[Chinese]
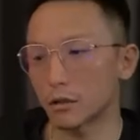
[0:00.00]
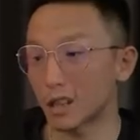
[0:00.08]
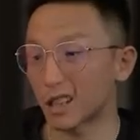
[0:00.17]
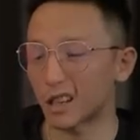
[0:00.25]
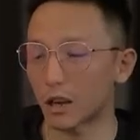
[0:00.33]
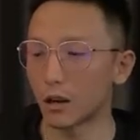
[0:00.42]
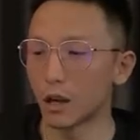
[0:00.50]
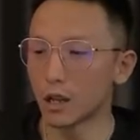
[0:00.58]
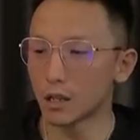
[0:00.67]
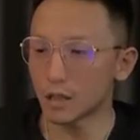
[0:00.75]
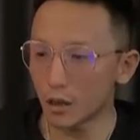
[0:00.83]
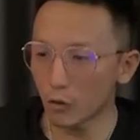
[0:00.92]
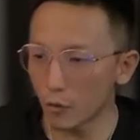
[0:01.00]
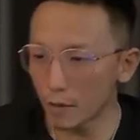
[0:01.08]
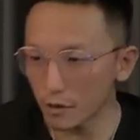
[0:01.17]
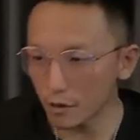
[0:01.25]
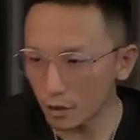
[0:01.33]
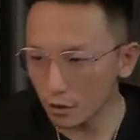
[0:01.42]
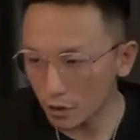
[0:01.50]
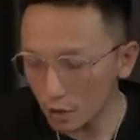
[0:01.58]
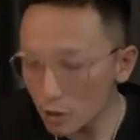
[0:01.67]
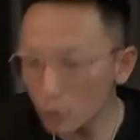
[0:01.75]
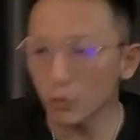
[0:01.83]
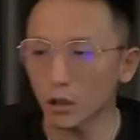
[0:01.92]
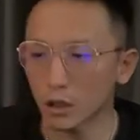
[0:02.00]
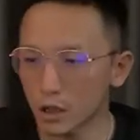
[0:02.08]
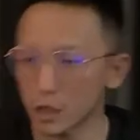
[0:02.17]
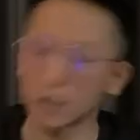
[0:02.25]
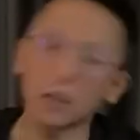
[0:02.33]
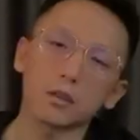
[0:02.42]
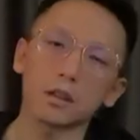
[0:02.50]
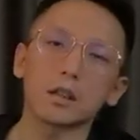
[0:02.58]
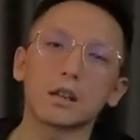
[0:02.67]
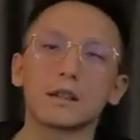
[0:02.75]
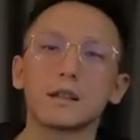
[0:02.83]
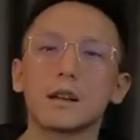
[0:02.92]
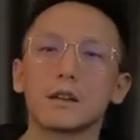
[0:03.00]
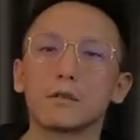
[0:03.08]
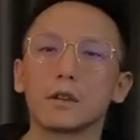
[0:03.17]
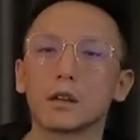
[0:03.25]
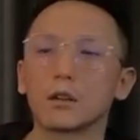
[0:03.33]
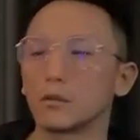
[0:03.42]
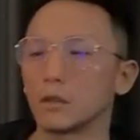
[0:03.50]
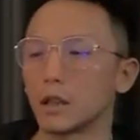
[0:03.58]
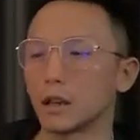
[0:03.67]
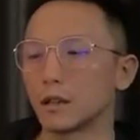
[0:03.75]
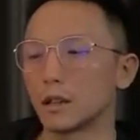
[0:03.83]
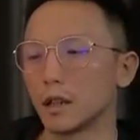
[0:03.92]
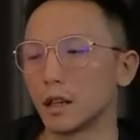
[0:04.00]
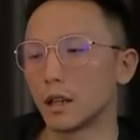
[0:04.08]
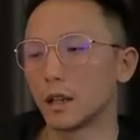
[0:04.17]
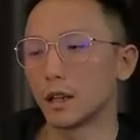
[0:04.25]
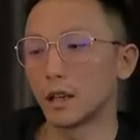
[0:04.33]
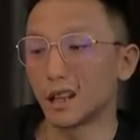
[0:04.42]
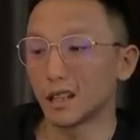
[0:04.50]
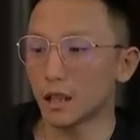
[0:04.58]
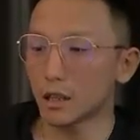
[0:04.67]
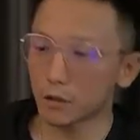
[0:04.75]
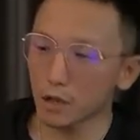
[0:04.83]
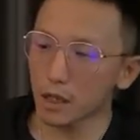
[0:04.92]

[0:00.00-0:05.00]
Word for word: 在下一个新人入职的时候把它当做见面礼送出去，你会选哪本书？